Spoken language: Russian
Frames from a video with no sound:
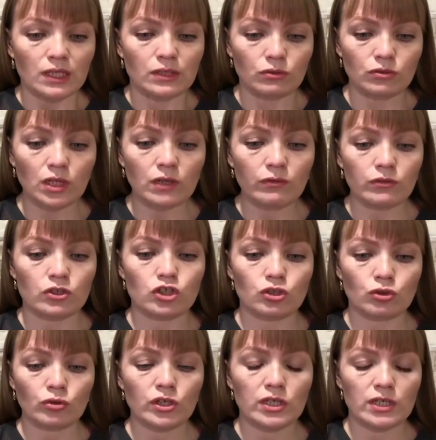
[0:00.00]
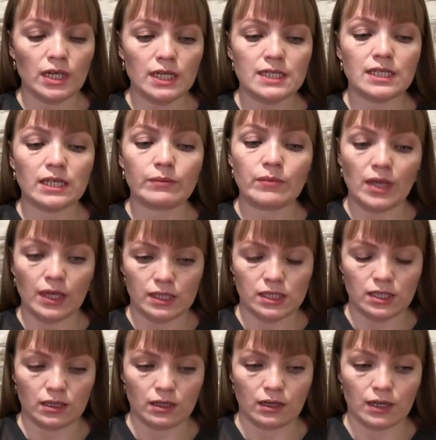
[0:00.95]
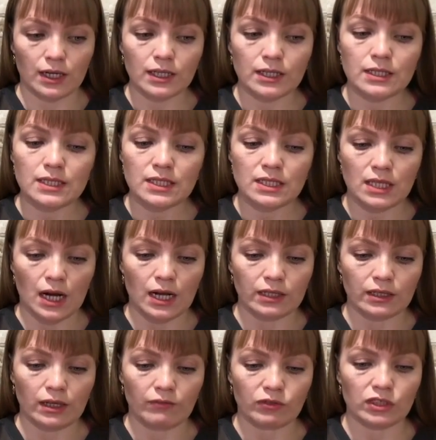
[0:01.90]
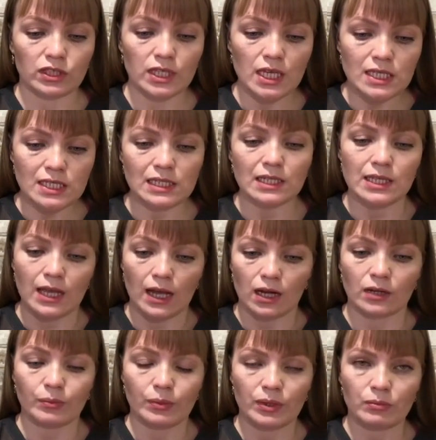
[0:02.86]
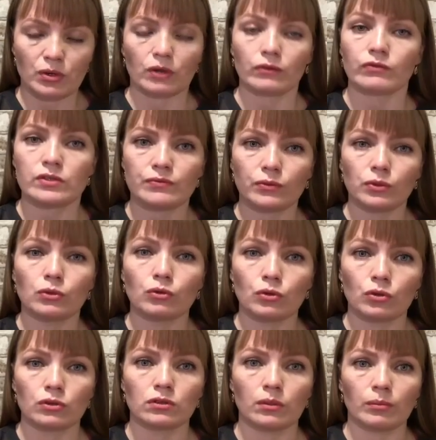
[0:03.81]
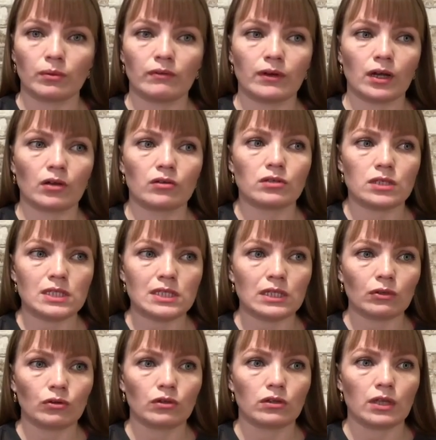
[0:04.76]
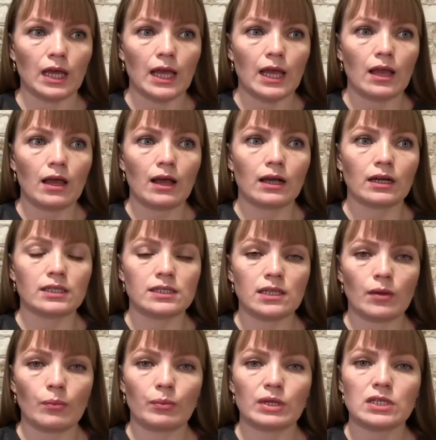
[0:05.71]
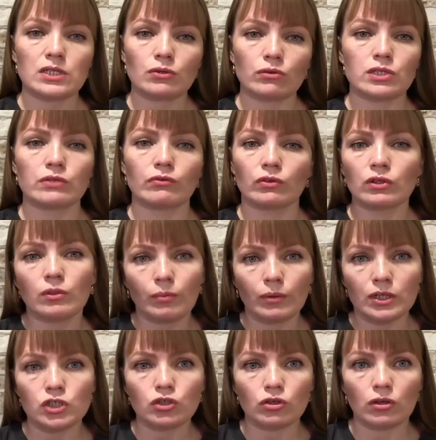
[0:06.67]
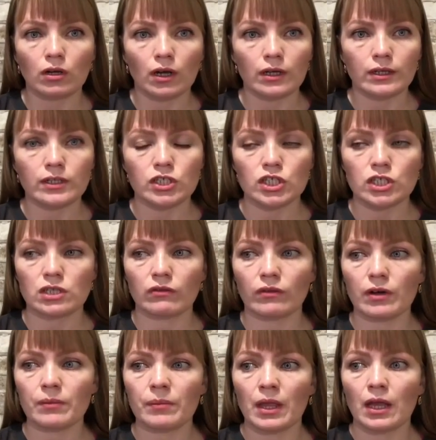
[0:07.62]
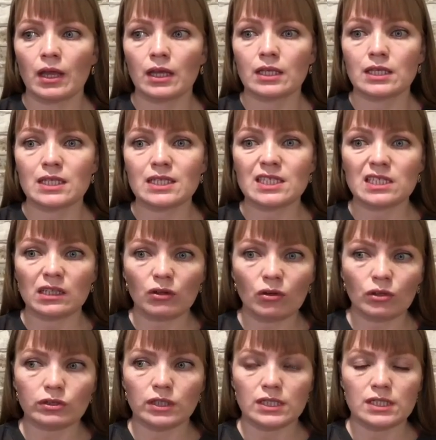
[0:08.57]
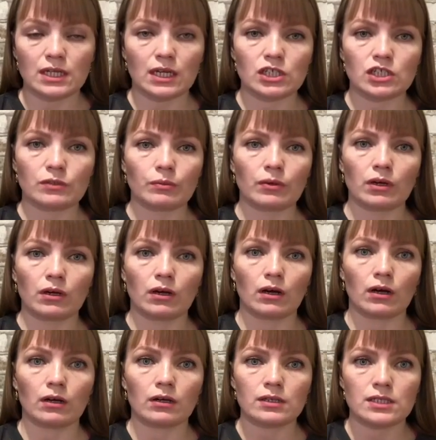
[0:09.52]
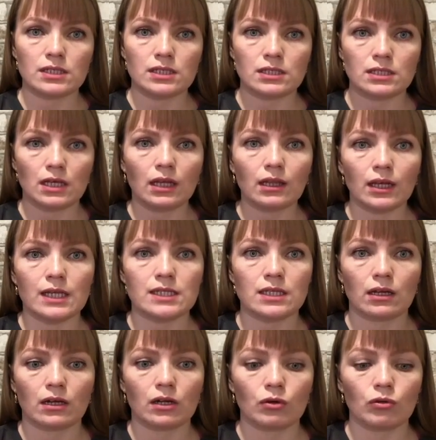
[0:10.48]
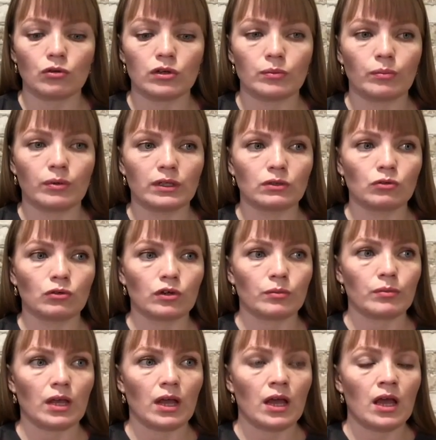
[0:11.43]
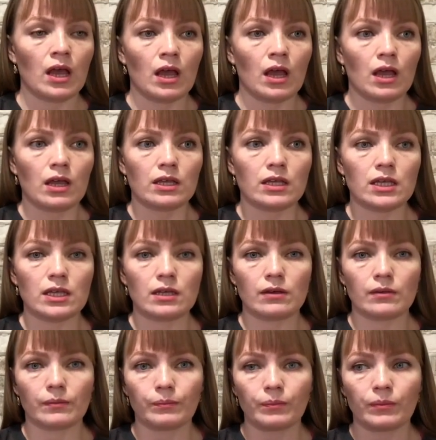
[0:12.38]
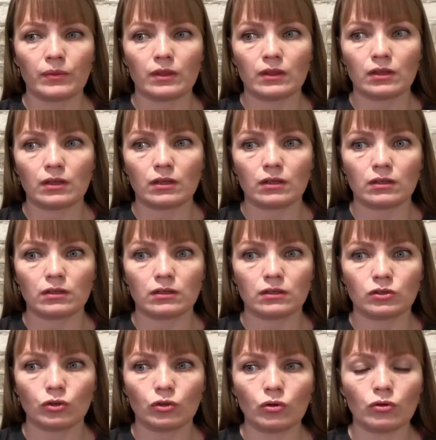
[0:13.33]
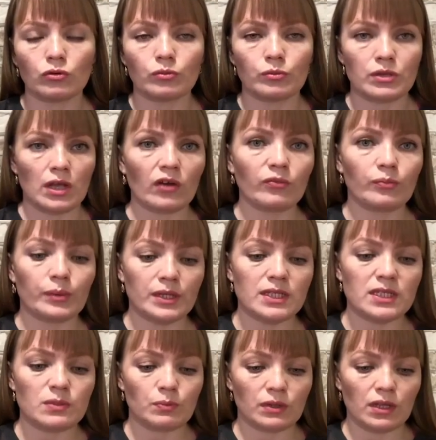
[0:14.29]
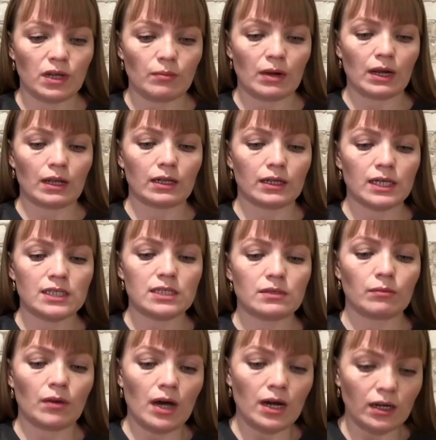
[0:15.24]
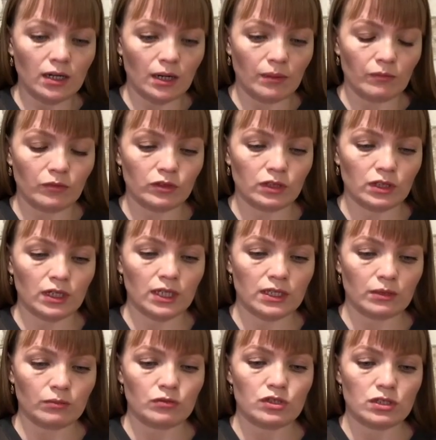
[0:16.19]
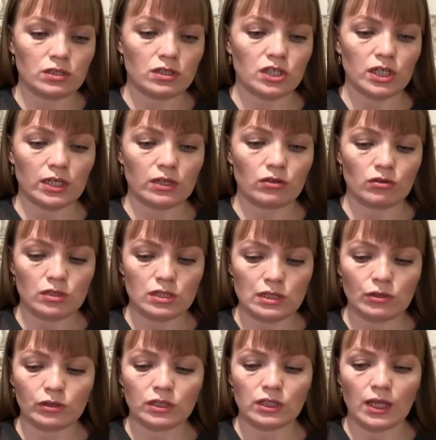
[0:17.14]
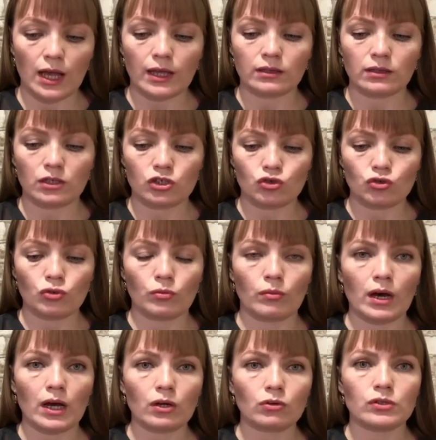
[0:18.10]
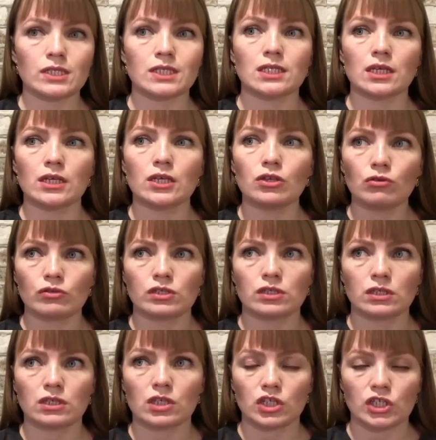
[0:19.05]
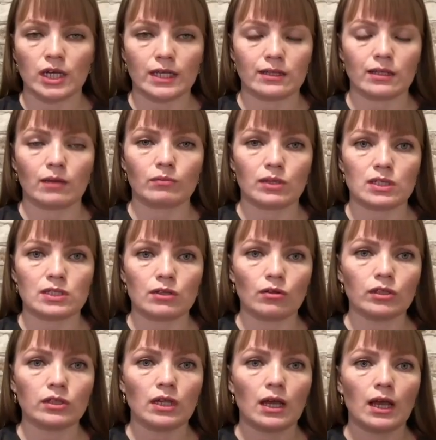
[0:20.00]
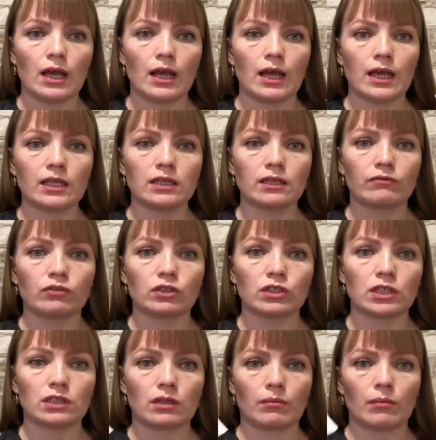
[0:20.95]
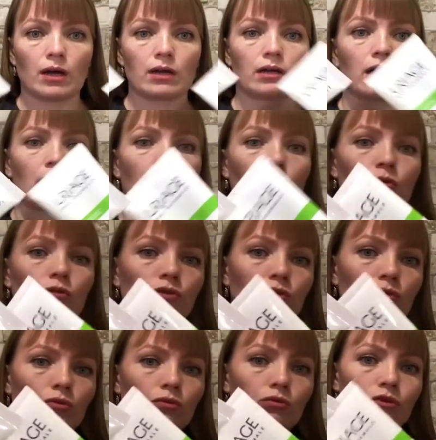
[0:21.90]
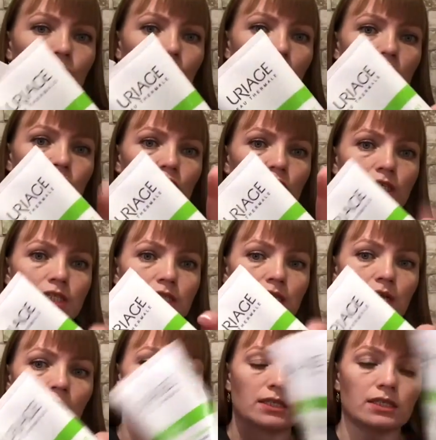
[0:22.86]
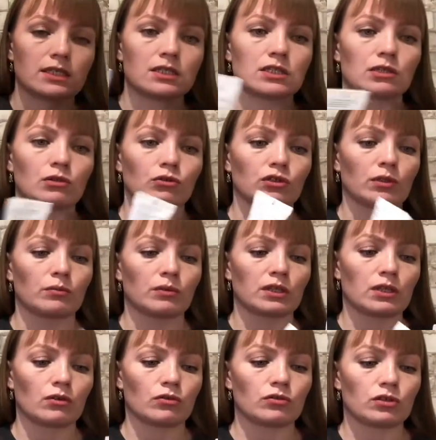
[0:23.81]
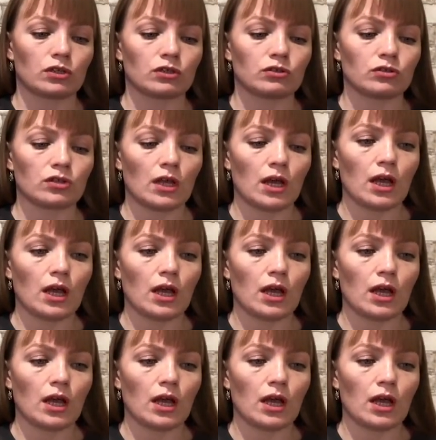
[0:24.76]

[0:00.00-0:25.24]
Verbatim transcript: Ну так вот, что я заметила, как ни странно. Вот если я, к примеру, в свой уход добавляю кислоты, где присутствует небольшое количество кислот, так скажем, э, согласно какой-либо норме, и то у меня, в принципе, нормально. К этим маркам, вот к этому содержанию кислот, я отношу марку с ее содержанием кислот. Это вот эта марка от урьяш Хисяк с кислотами, где у них идет